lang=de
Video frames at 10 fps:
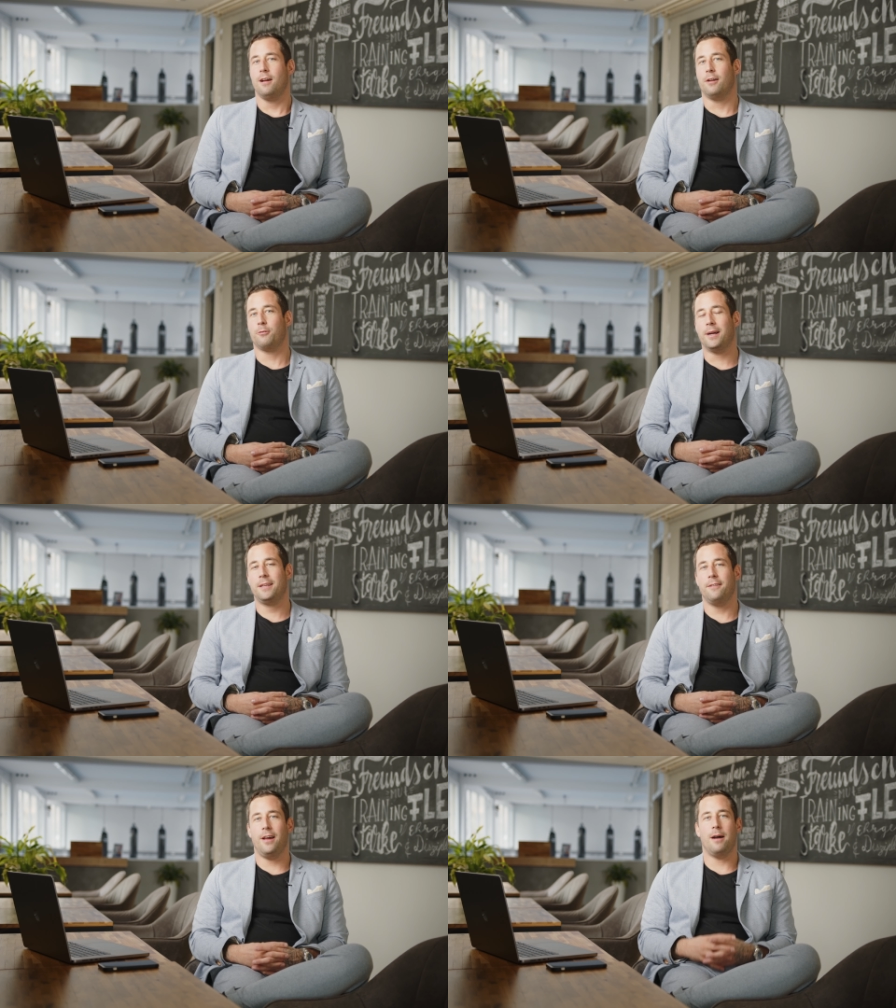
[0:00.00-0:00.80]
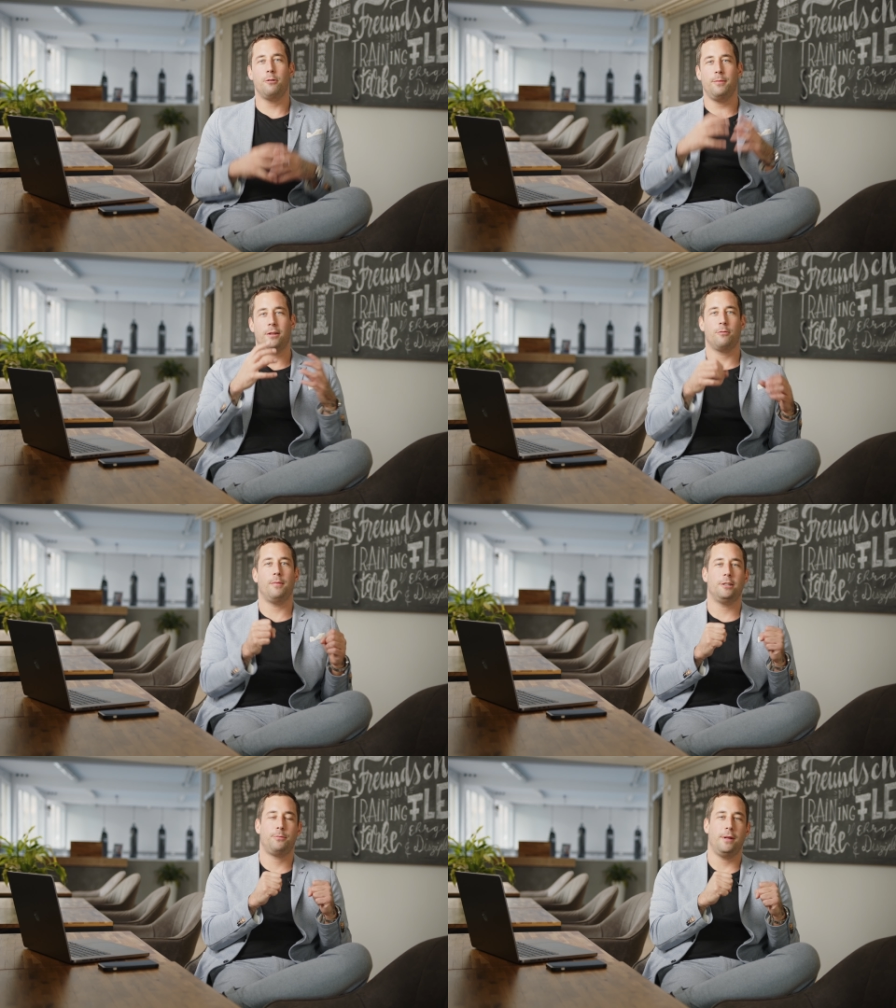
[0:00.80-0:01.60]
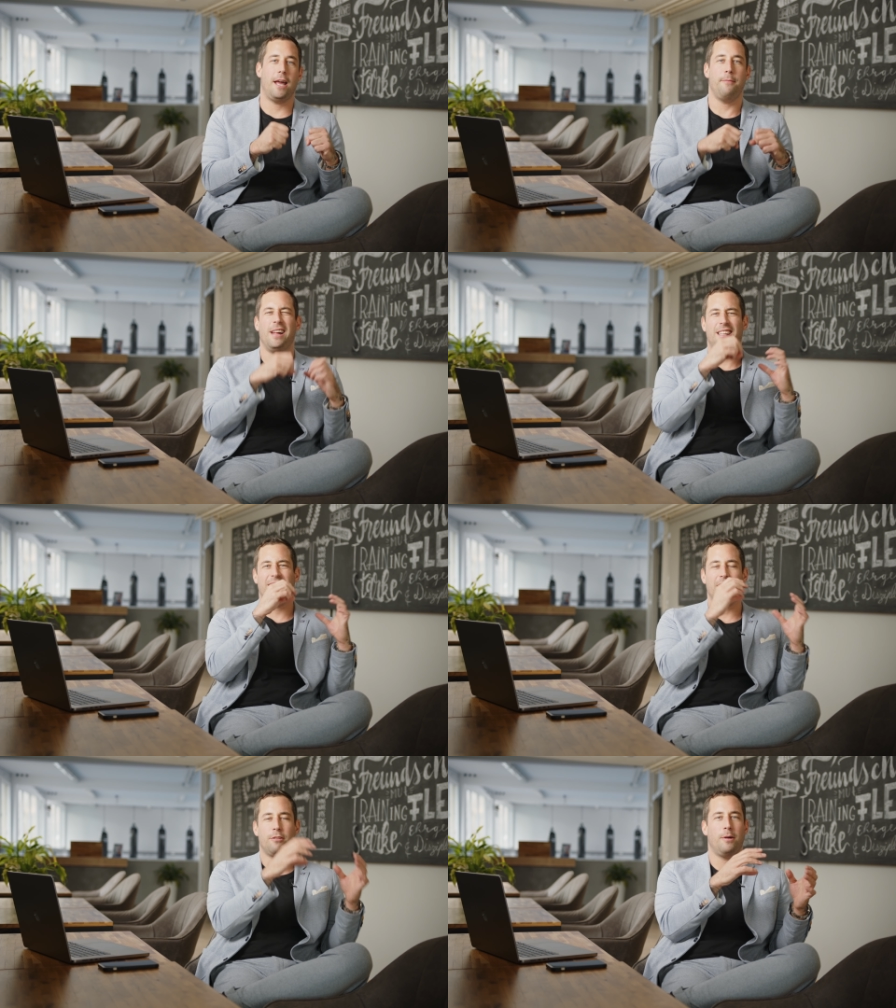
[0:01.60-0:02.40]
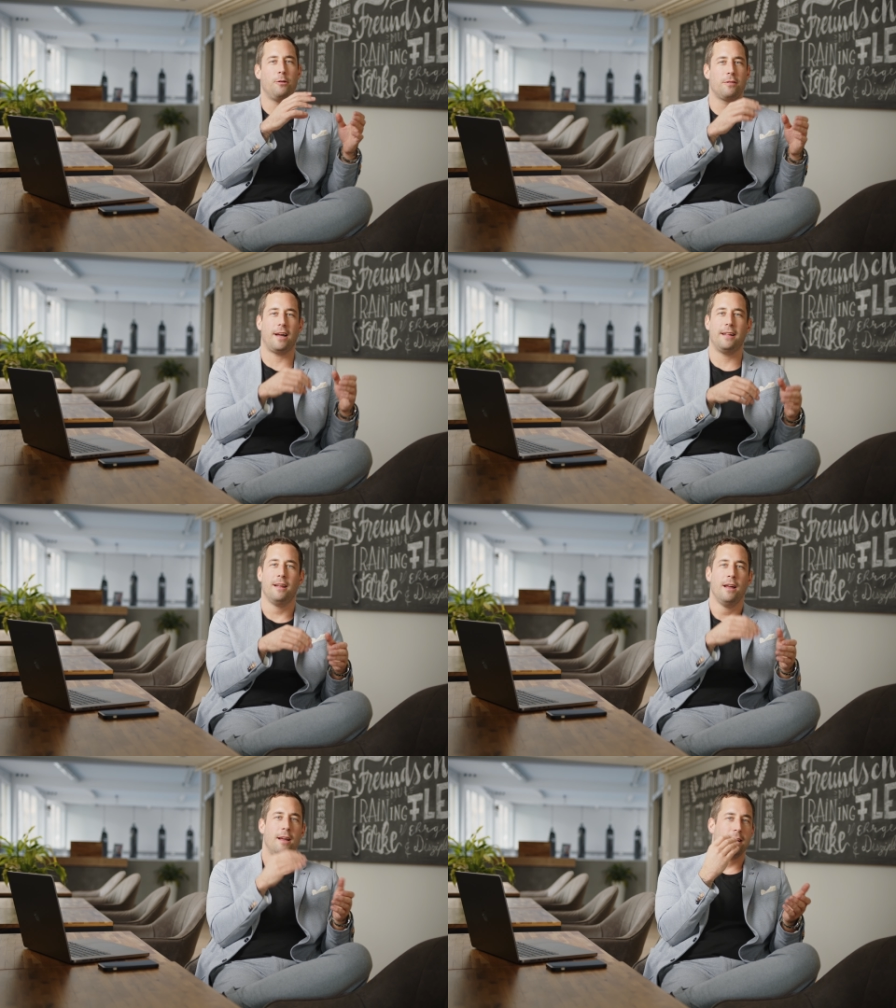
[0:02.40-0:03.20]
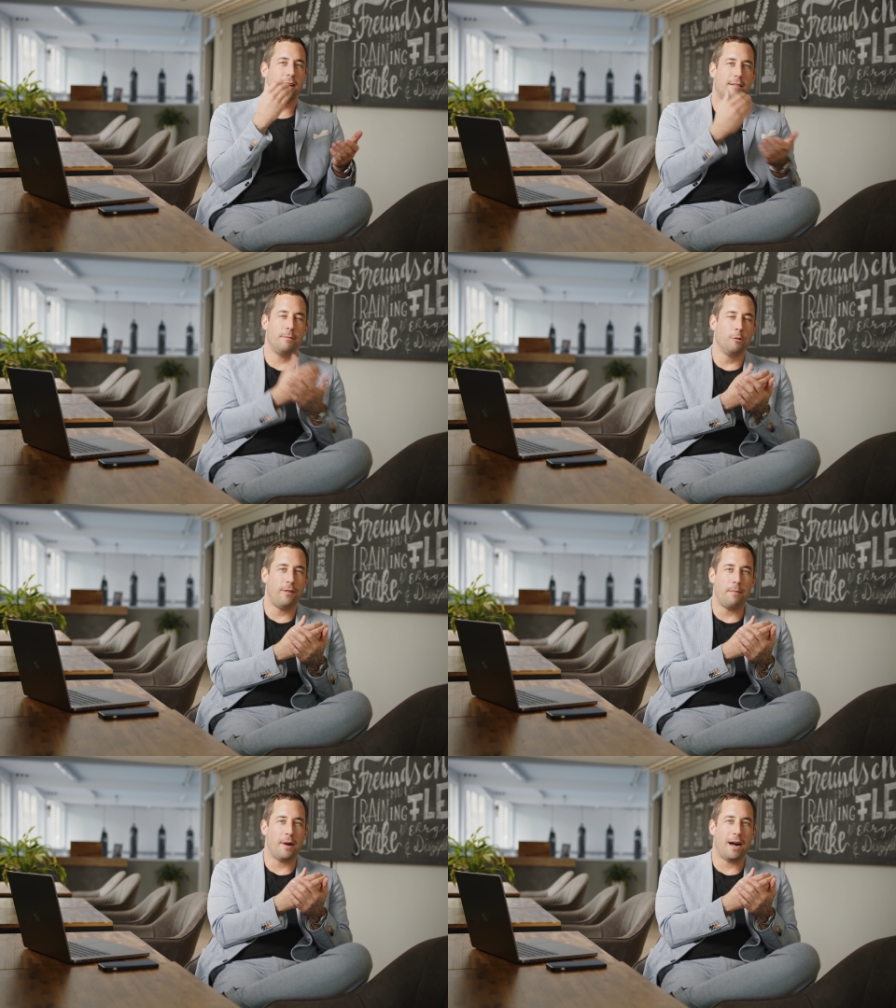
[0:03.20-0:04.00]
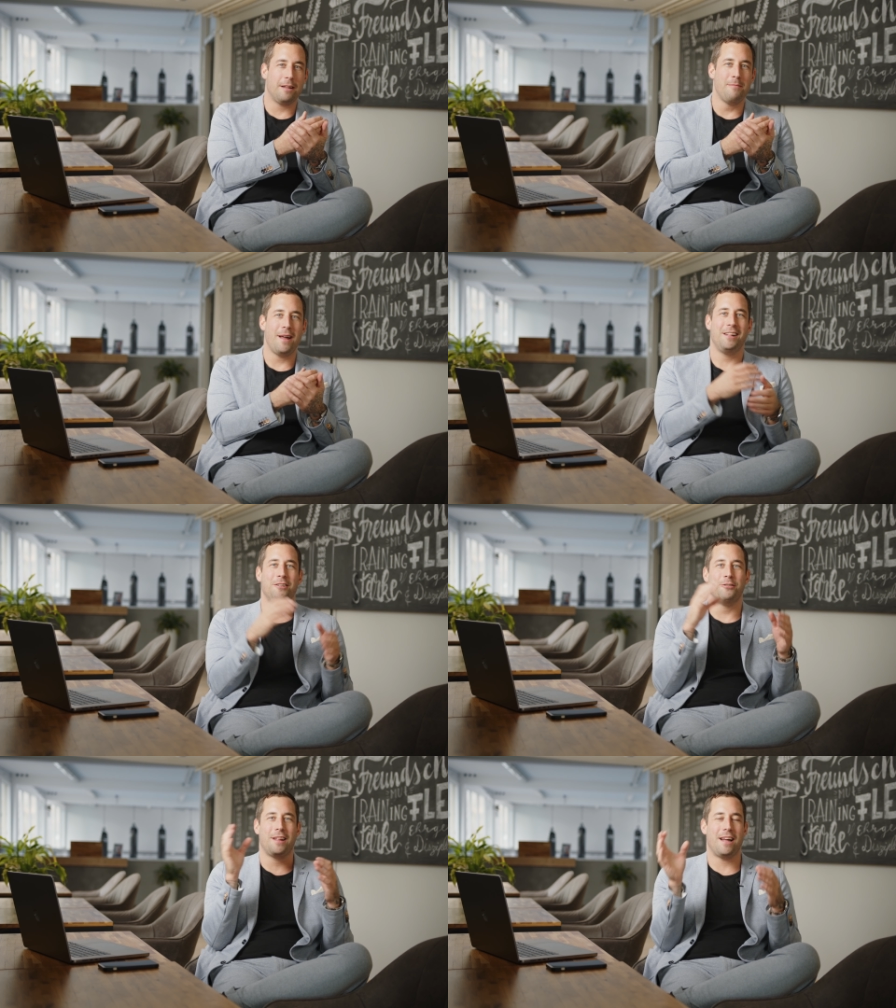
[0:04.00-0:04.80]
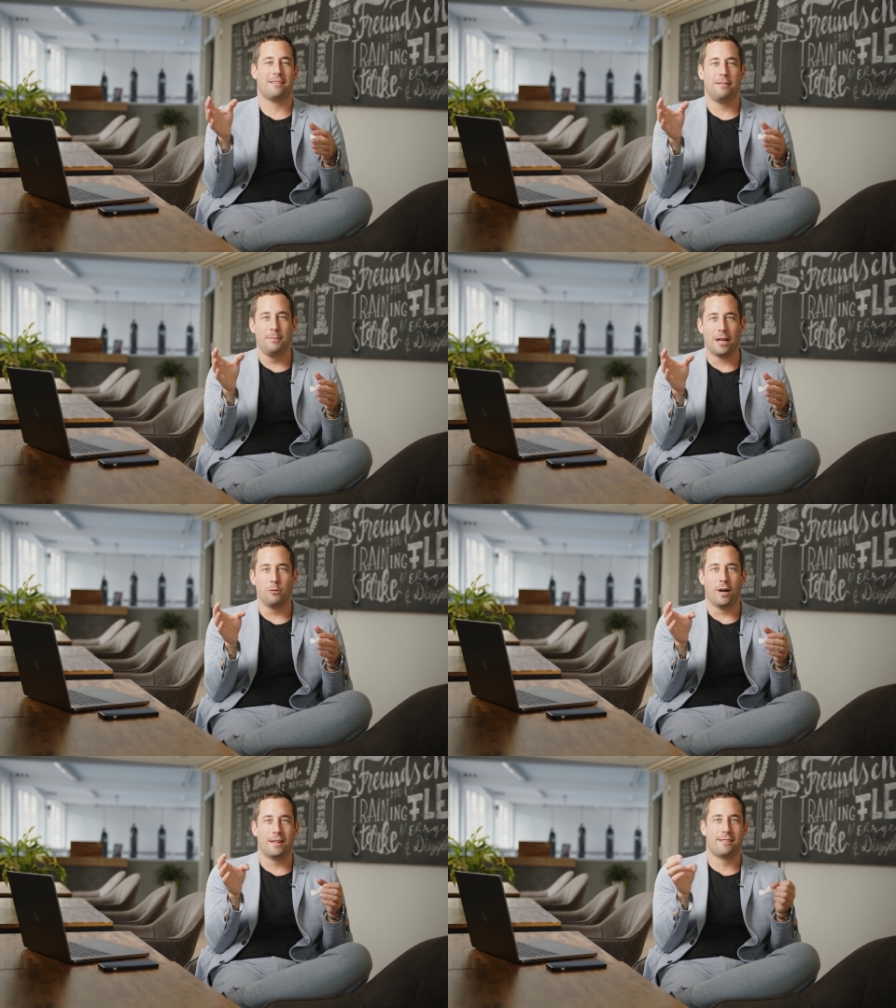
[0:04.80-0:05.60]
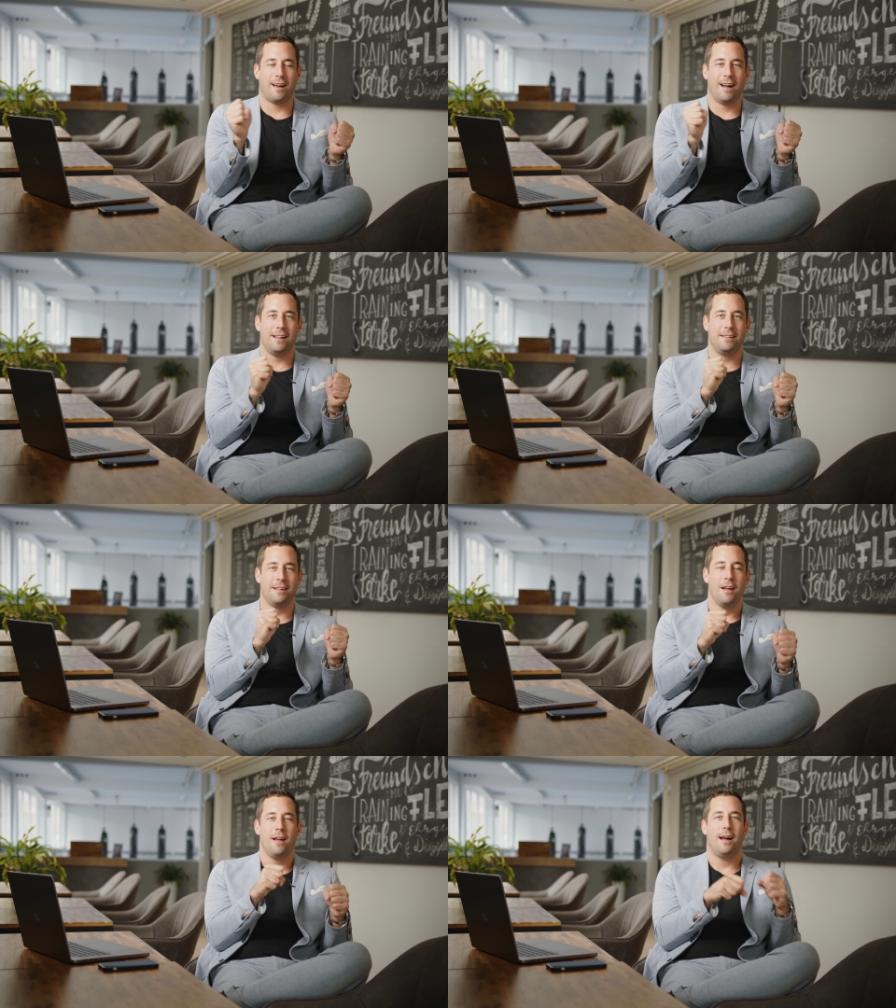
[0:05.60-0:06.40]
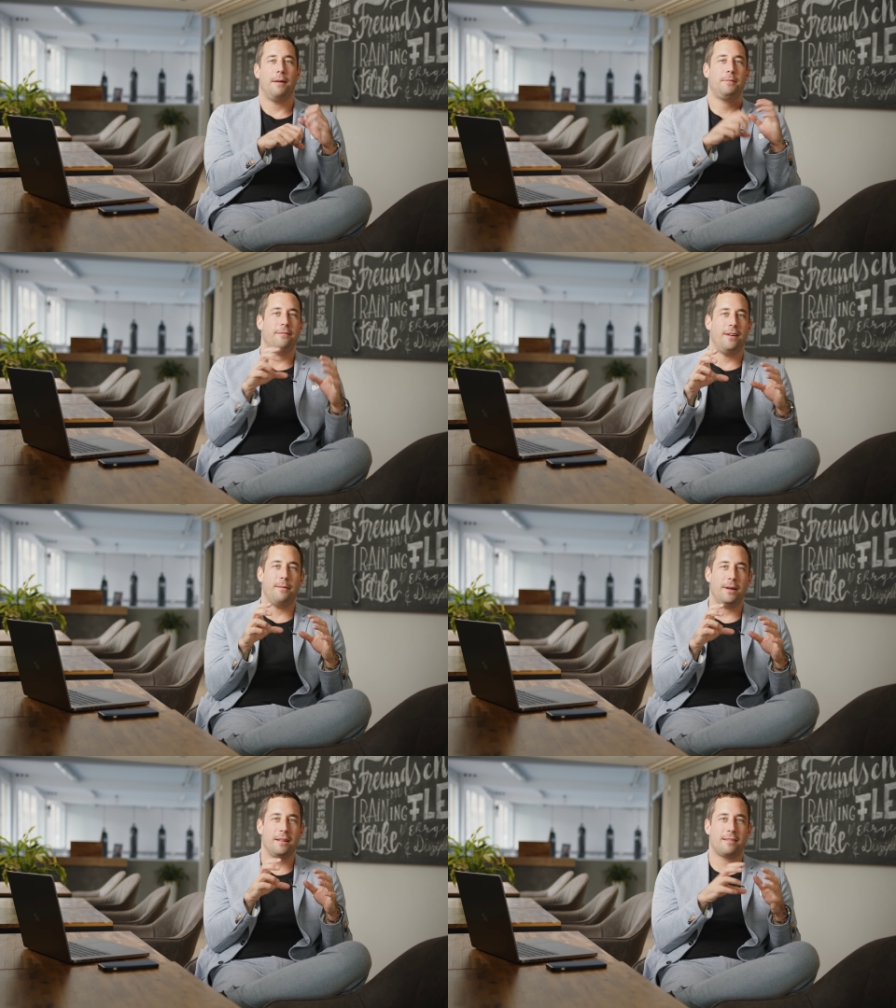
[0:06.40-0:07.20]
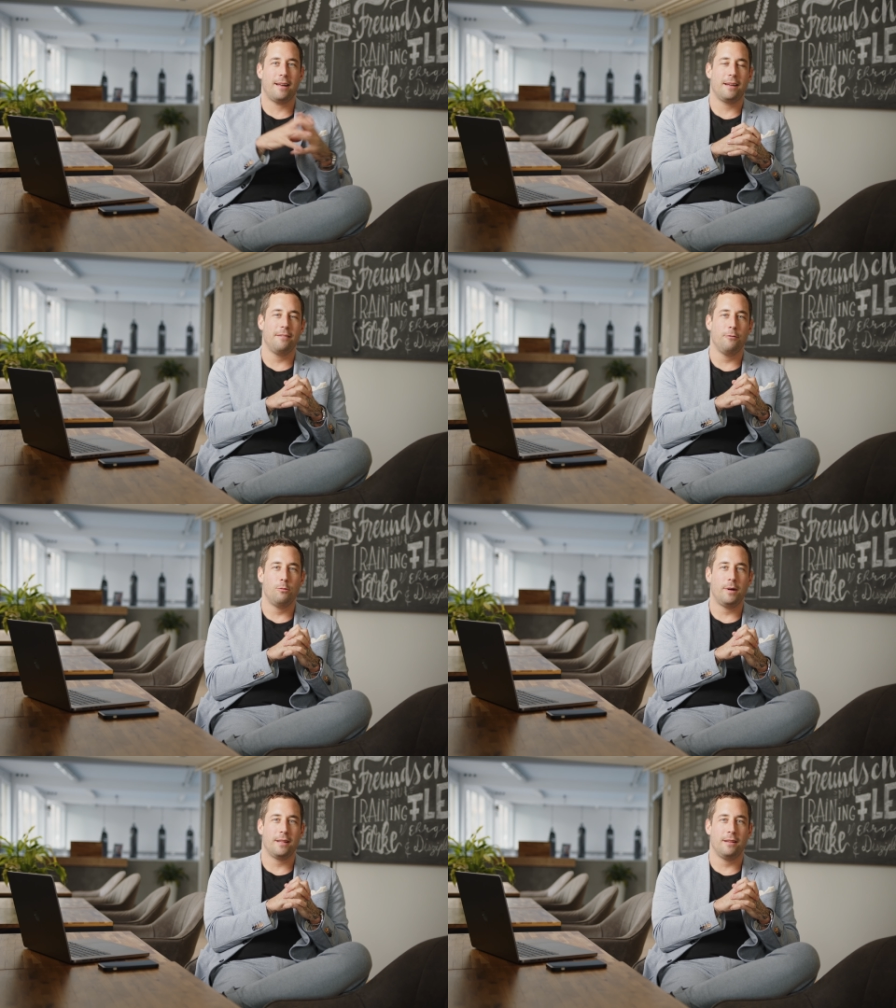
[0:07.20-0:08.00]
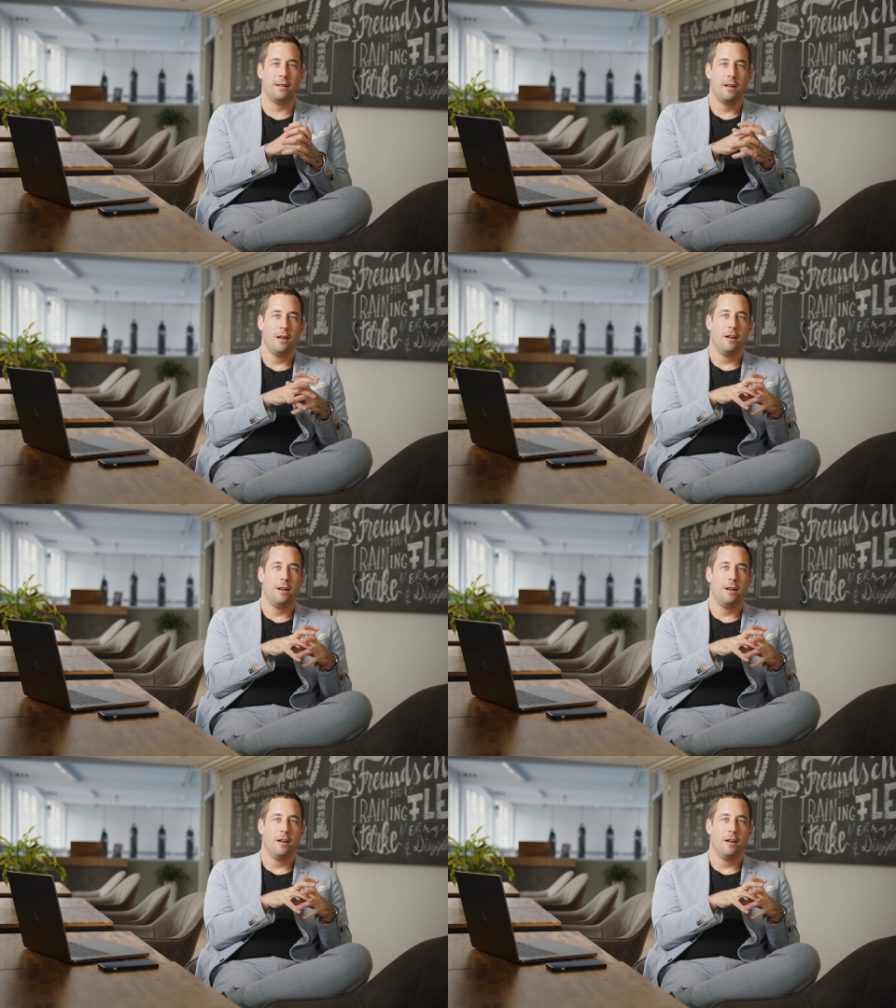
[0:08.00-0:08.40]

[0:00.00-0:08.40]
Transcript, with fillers: Also macht ihr Werbung mit zum Beispiel, hey, melde dich jetzt bei uns an, jetzt im November anmelden und erst im Januar zahlen. Habt ihr Werbeanzeigen, wo man